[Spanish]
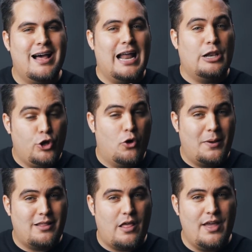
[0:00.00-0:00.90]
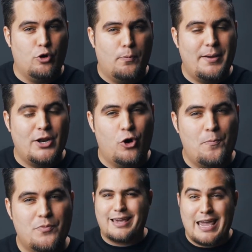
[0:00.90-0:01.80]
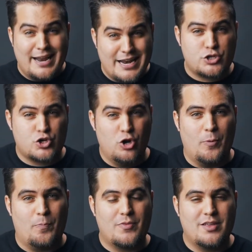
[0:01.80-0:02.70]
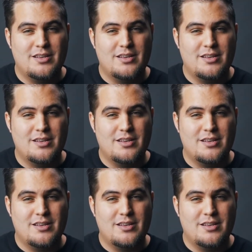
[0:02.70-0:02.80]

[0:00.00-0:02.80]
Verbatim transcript: al Dios verdadero. Pero, ¿quiénes son?